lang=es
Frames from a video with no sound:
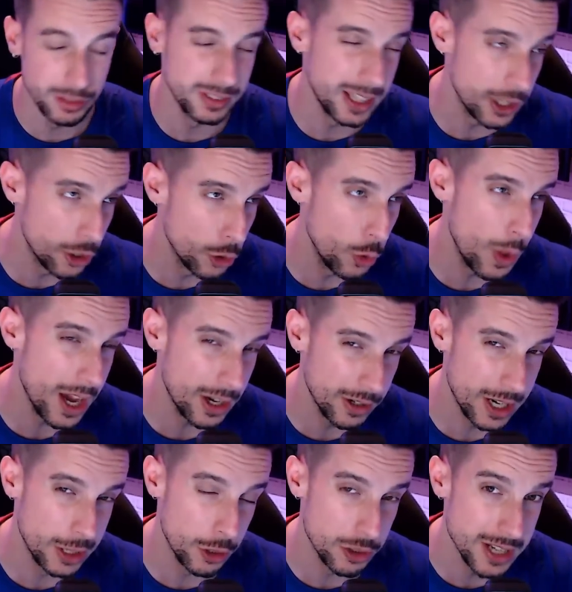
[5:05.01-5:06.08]
Tengo dudas con
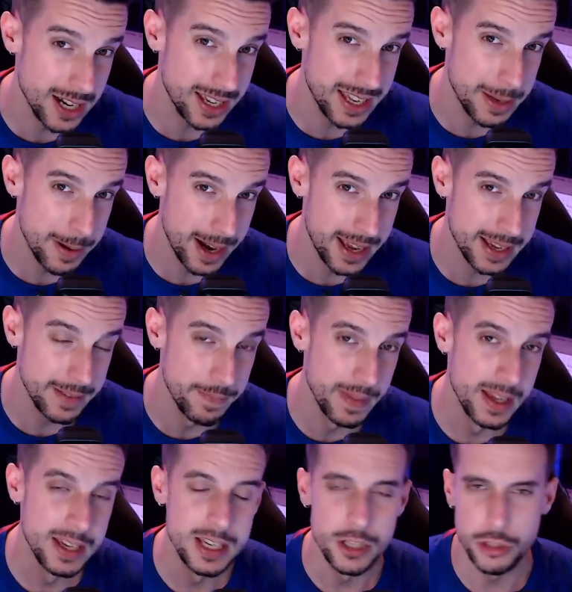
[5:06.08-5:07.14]
el dorsal que llevará, ¿eh?
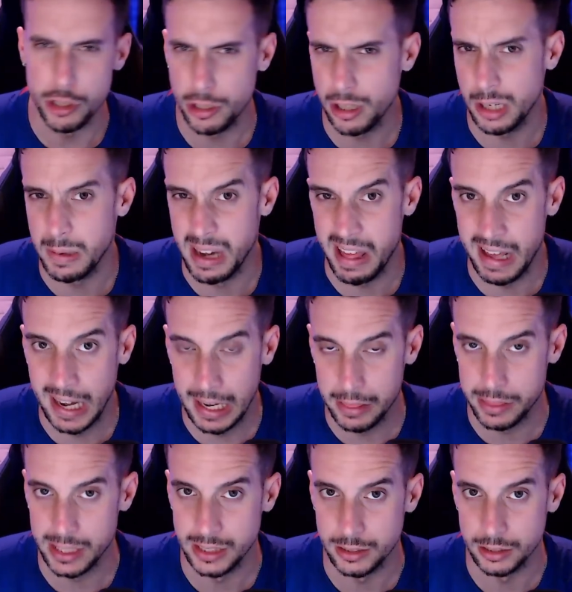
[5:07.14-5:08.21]
Yo creo que le van a dar el
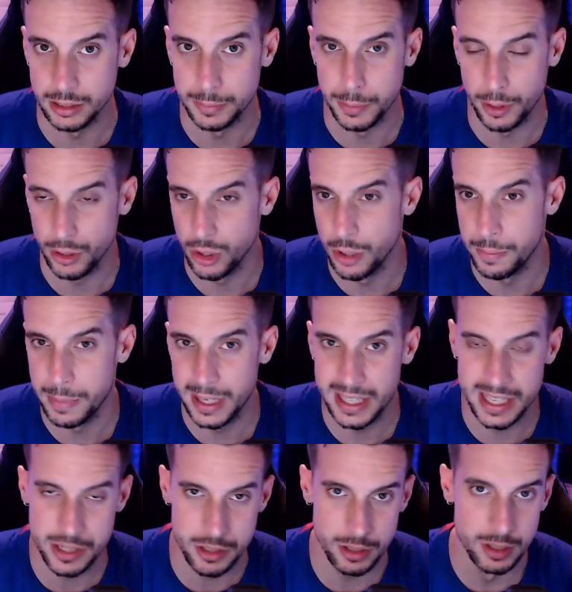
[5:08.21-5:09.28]
5, ¿no? Por nombre y
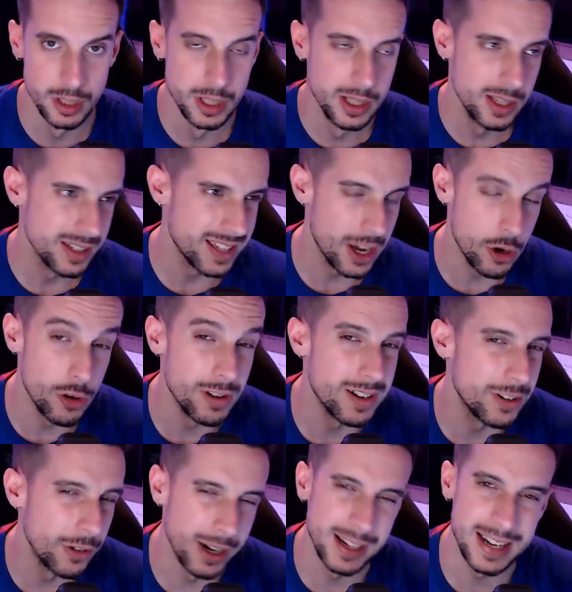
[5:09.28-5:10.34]
eso. Es que con,
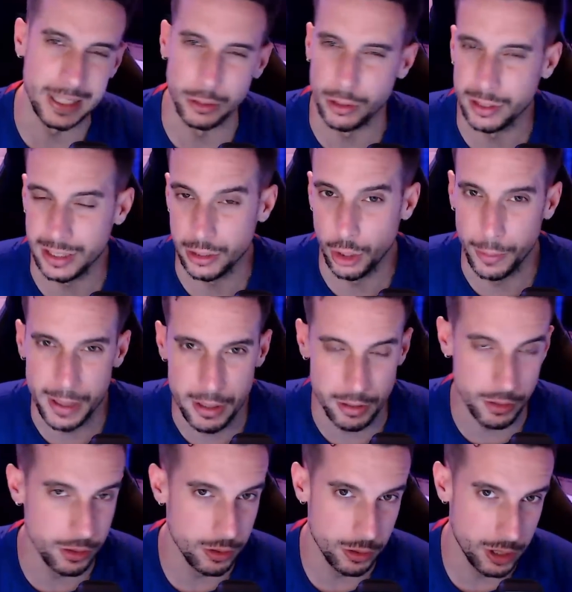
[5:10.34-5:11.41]
el 14 no lo veo,
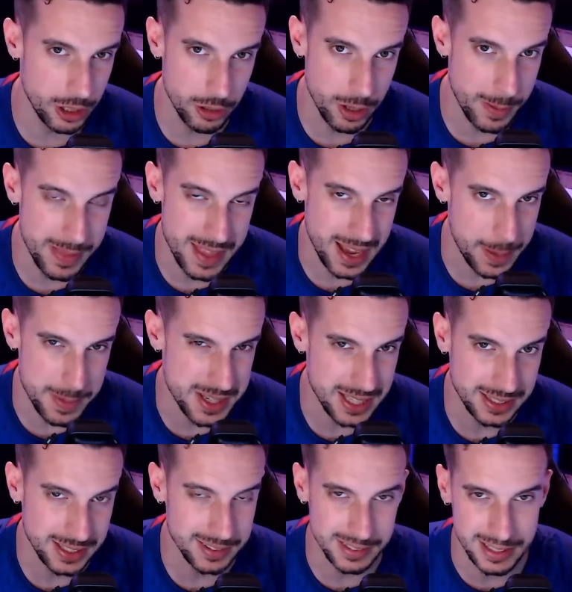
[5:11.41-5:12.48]
¿no? No creo que venda
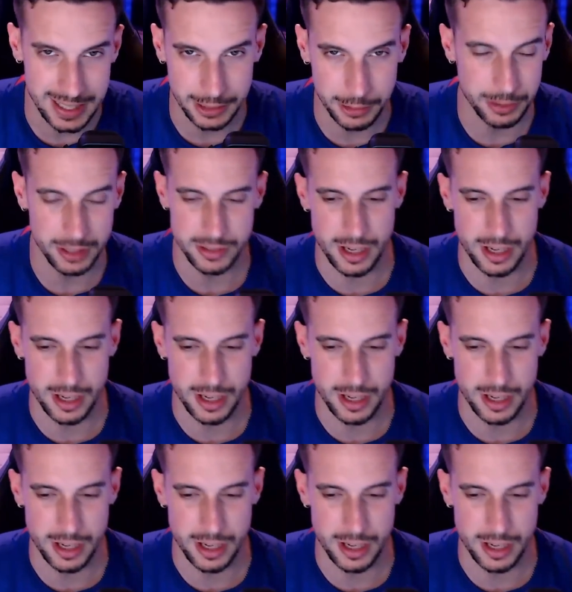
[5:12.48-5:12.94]
camisetas con el 14.